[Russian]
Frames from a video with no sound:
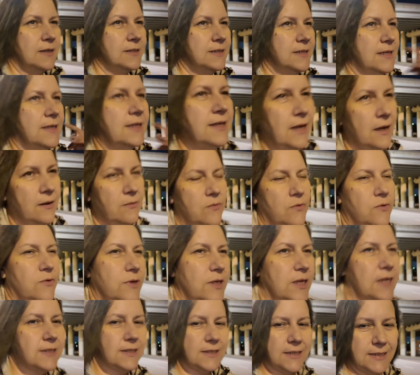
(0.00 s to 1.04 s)
с
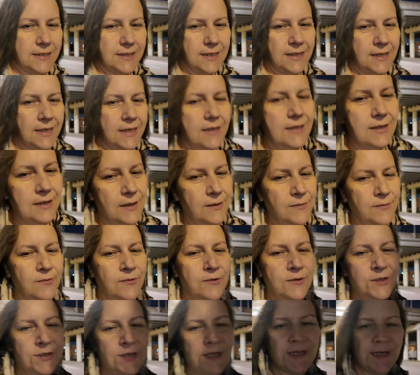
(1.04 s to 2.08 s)
одного я соединила
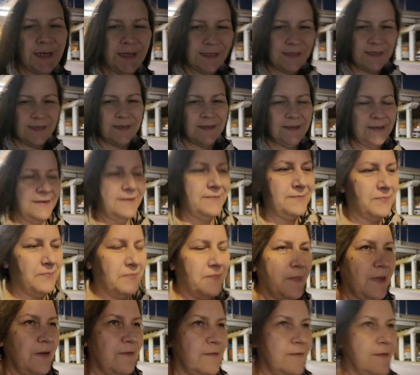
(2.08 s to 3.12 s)
его через
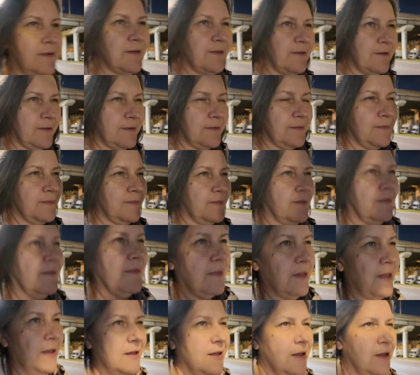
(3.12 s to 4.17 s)
э,
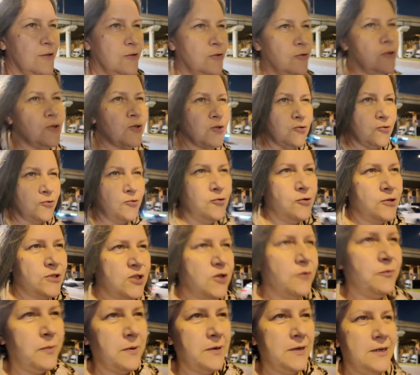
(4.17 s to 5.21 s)
точку
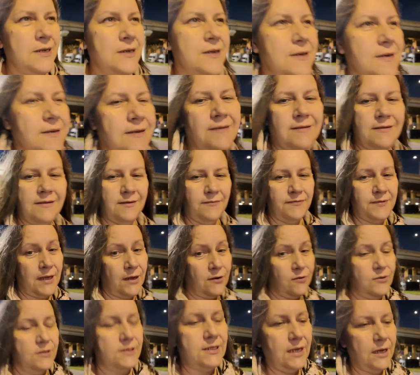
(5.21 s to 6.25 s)
доступа на
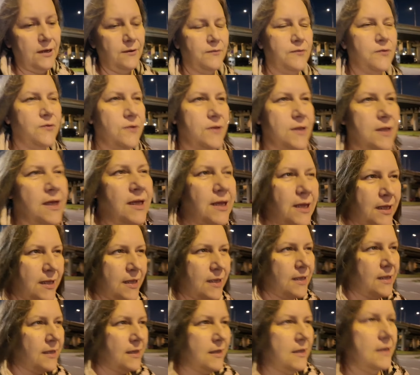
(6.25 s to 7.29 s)
второй телефон.
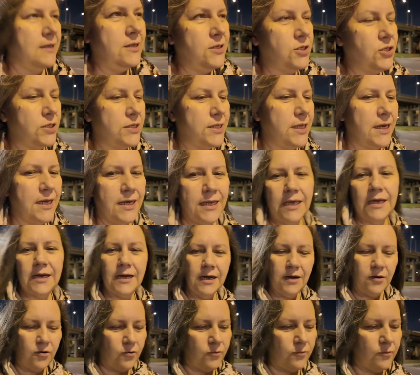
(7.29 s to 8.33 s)
И 4
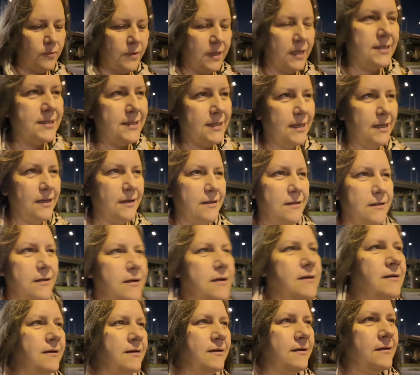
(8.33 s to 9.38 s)
гига он у меня съел
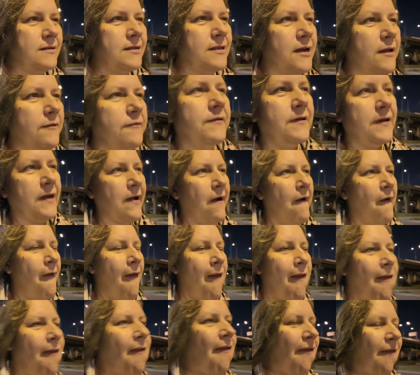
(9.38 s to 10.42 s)
трафика.
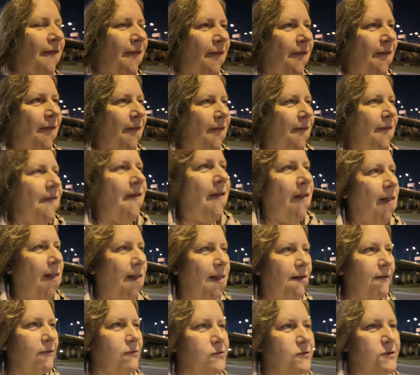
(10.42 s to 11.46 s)

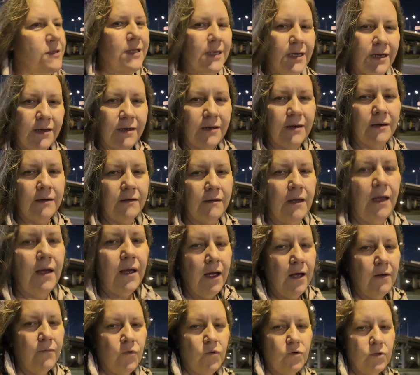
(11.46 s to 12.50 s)
Вот.
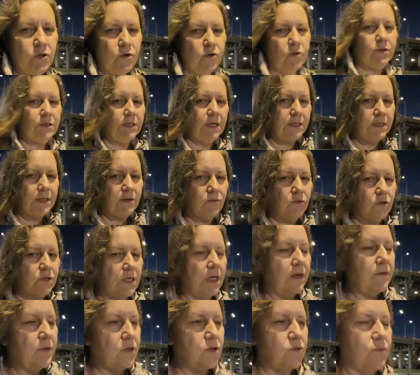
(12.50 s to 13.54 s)
Ну, загрузился,
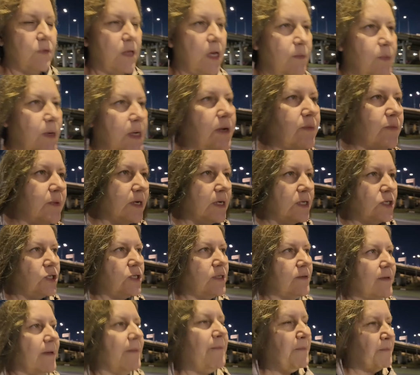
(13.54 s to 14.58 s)
вроде я вижу, в нормальном
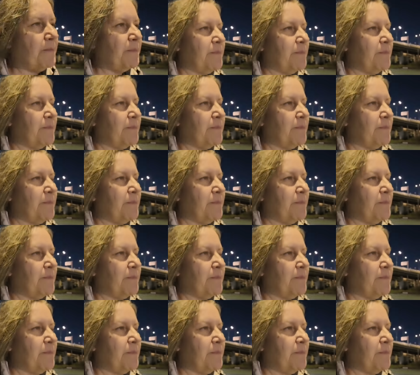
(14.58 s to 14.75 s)
качестве.